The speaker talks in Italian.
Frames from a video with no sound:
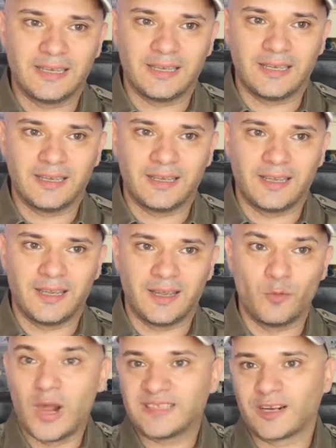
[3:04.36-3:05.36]
Eh,
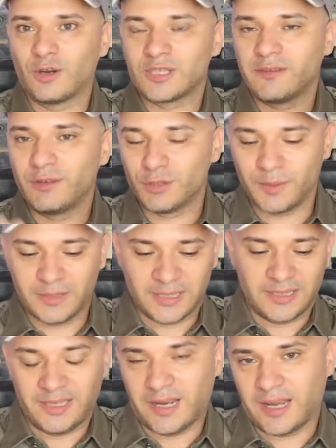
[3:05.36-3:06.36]
un'altra cosa velocemente
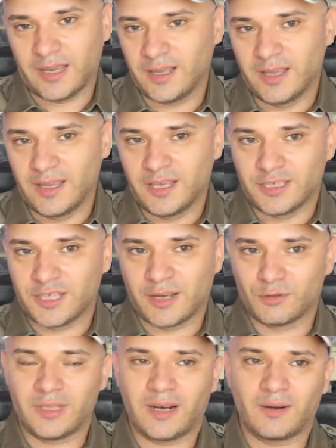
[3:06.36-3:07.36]
da dire è che c'è da
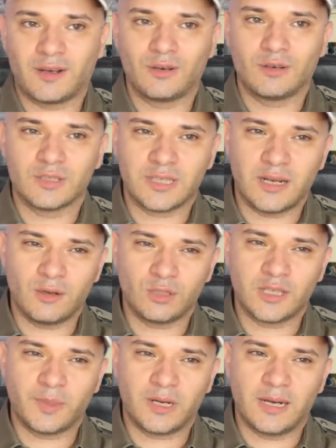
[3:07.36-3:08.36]
considerare una cosa, la
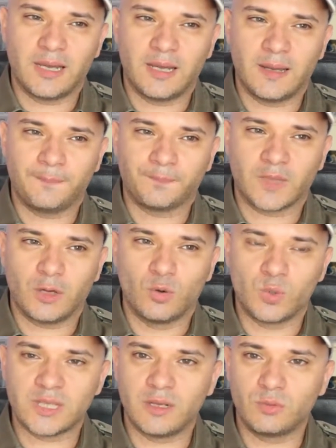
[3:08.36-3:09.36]
lotta per la mh,
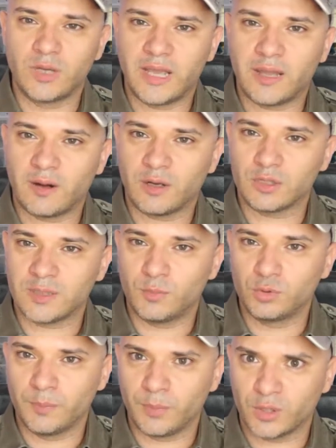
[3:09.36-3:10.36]
conquista della Luna era una cosa
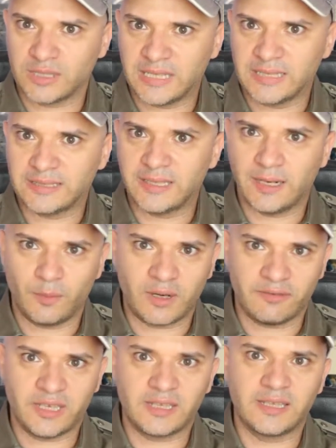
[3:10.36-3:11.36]
molto importante nella guerra
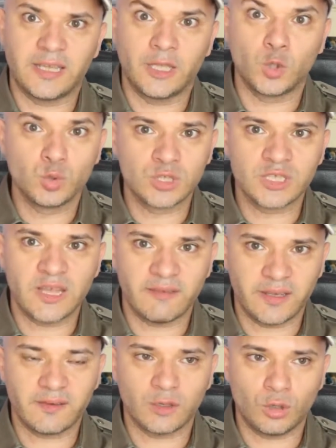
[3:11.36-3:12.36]
fredda, i russi
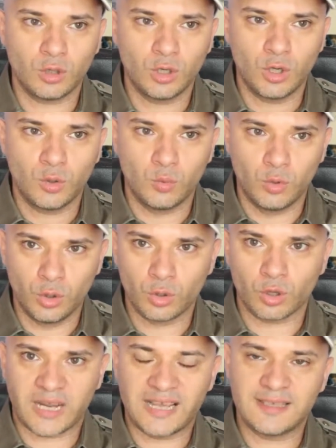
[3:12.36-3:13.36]
avevano un
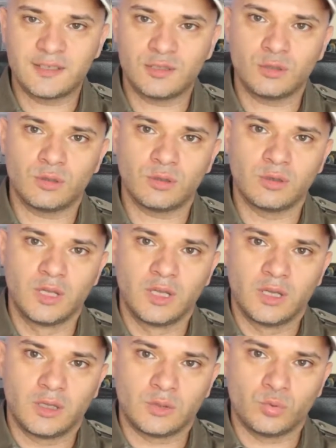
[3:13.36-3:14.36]
loro razzo
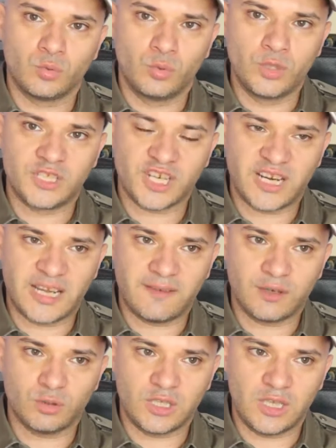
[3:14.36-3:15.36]
su cui
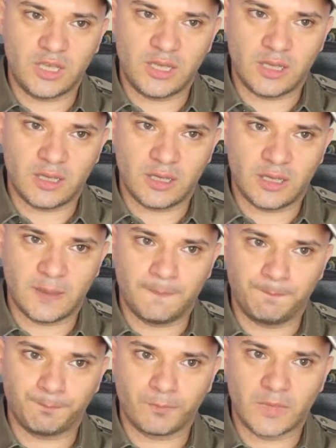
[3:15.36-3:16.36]
cercavano di,
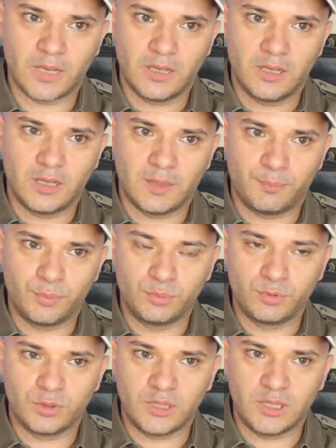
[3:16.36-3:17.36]
ehm,
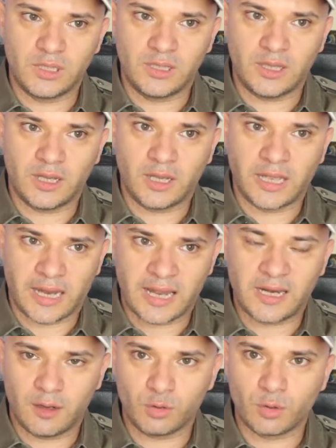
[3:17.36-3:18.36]
appunto, di
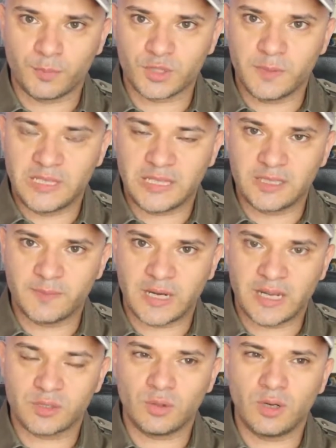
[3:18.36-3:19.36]
creare la loro possibilità di
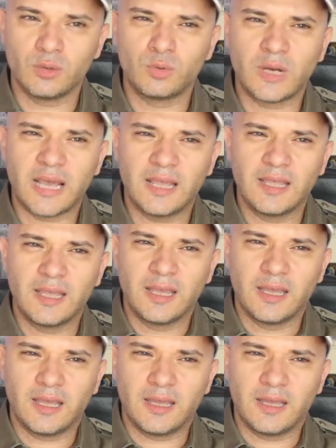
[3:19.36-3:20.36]
sbarcare sulla Luna
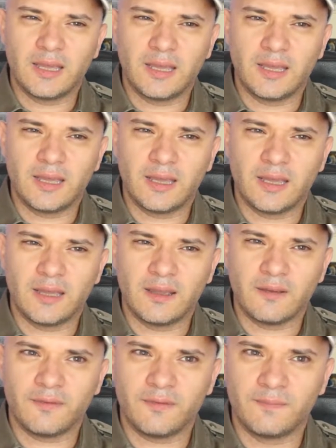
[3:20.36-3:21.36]

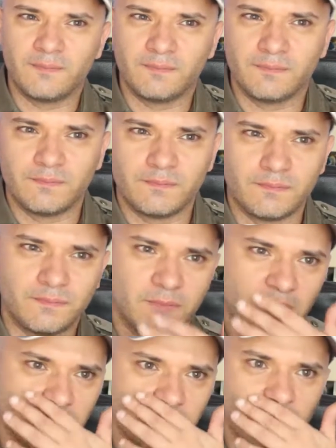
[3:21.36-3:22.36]
eh,
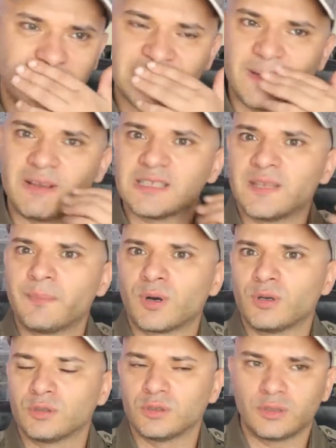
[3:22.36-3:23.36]
mm, che mi pare si chiamasse
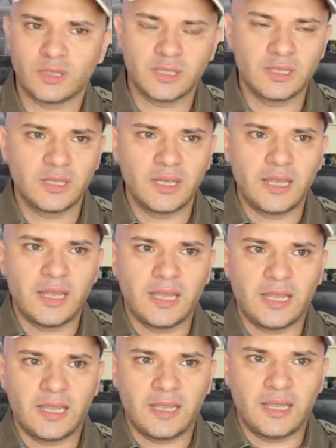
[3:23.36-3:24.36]
Proton
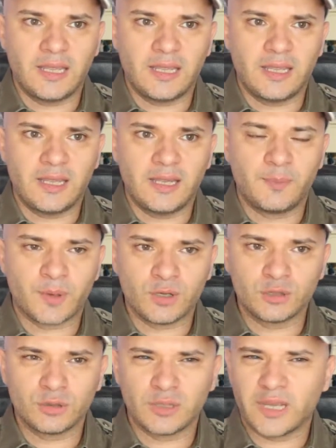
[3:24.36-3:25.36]
e il
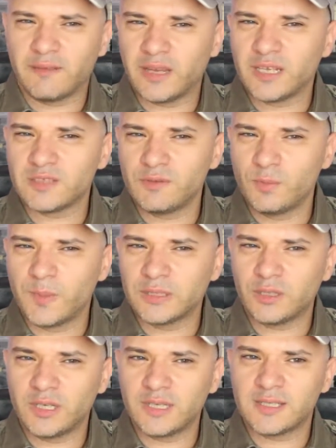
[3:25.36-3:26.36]
Proton che venne
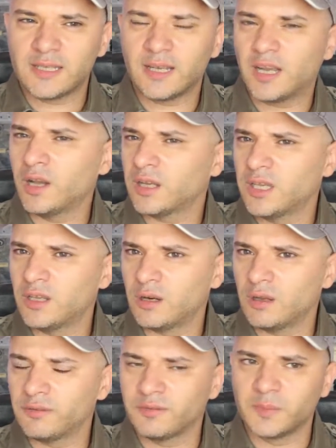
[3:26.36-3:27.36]
sviluppato all'inizio da
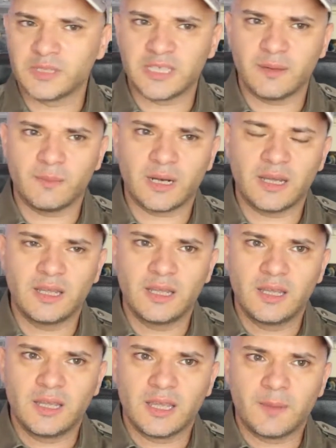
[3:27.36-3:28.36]
Kirillov mi sembra
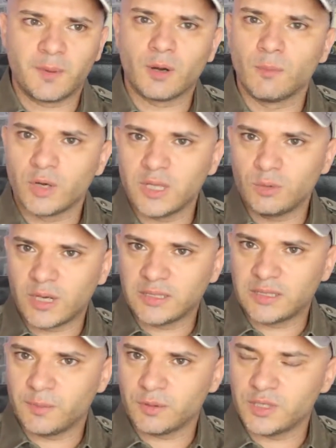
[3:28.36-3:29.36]
che però morì
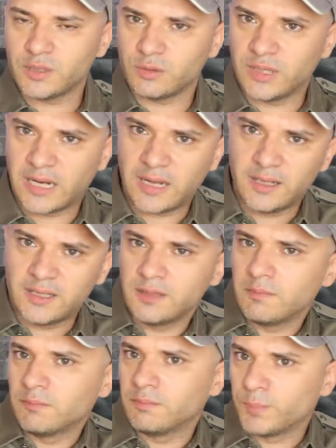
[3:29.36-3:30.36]
durante il progetto il, gra il,
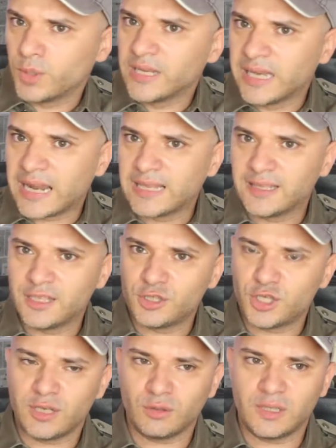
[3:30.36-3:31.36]
il grande
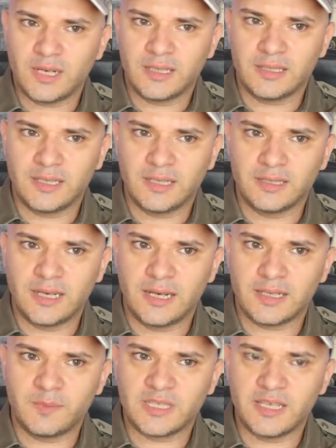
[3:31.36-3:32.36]
genio della, della,
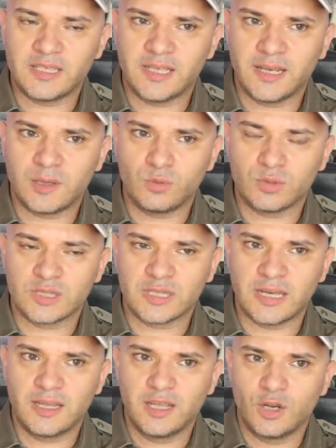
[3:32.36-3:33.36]
della, missilistica
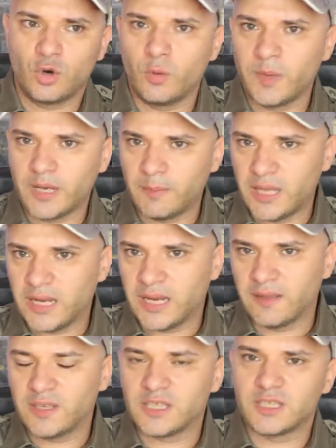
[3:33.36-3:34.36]
russa come in America
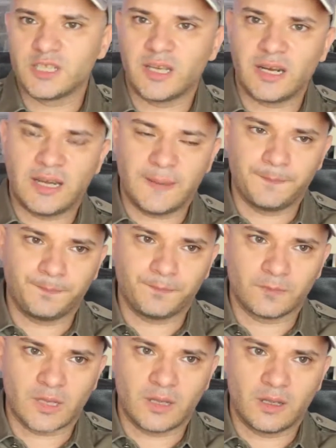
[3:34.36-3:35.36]
invece c'era
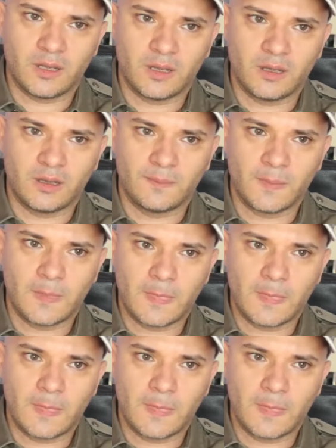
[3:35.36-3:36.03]
mm, eh,